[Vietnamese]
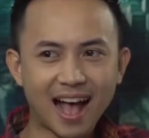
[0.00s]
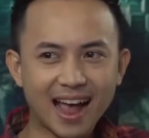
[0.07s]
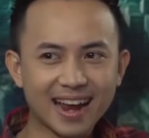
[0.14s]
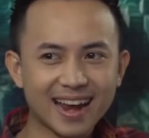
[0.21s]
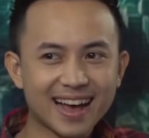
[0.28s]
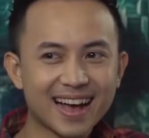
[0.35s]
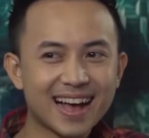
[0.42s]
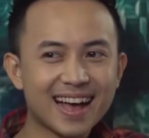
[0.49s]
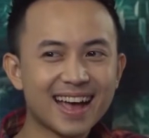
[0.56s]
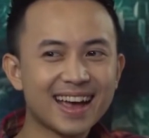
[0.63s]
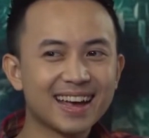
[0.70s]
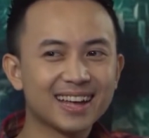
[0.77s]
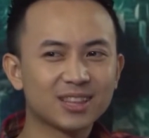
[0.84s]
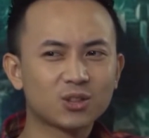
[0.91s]
Hay
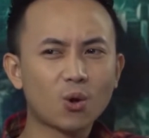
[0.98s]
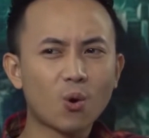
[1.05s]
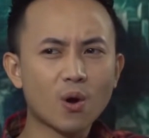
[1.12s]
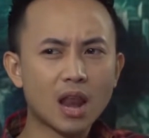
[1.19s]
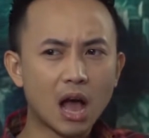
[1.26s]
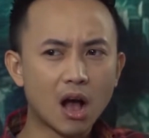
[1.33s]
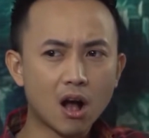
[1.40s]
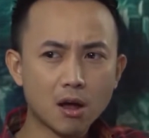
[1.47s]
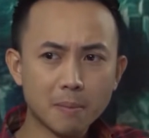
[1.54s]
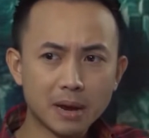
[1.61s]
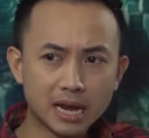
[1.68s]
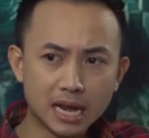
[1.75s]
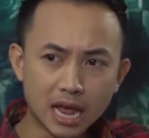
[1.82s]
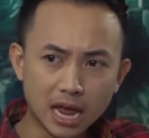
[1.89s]
đấy, tôi là hơi
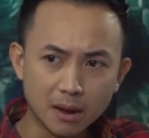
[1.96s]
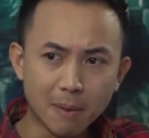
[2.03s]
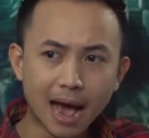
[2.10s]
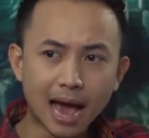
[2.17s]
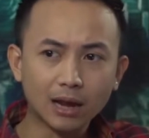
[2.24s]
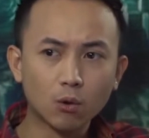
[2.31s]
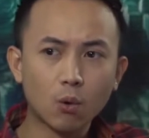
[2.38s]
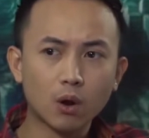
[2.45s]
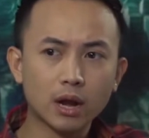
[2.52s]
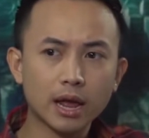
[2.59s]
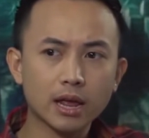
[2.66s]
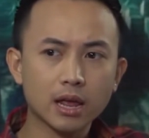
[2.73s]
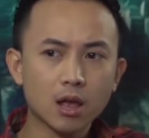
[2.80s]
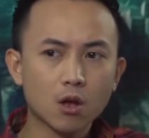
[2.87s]
bị nể bạn luôn
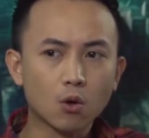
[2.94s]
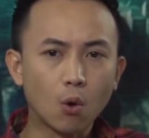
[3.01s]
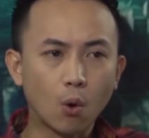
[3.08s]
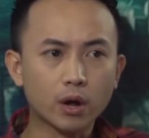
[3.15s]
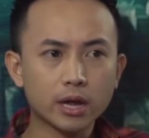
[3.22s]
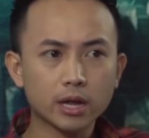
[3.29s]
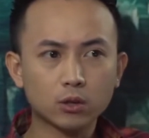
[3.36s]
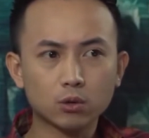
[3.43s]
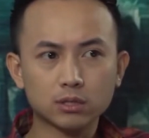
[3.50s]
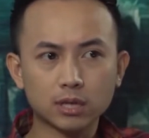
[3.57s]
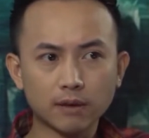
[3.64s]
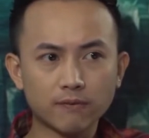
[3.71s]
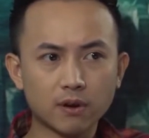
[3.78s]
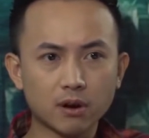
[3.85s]
đấy có khi tôi
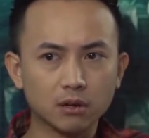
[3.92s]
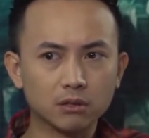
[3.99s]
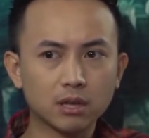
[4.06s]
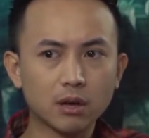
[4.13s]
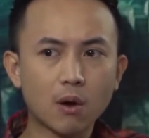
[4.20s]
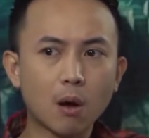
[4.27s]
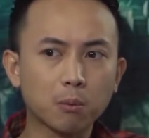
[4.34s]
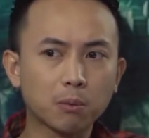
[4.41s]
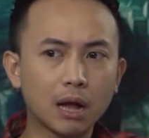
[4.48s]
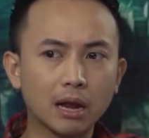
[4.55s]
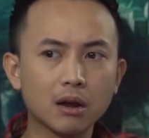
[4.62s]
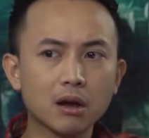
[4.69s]
sách vở theo học cả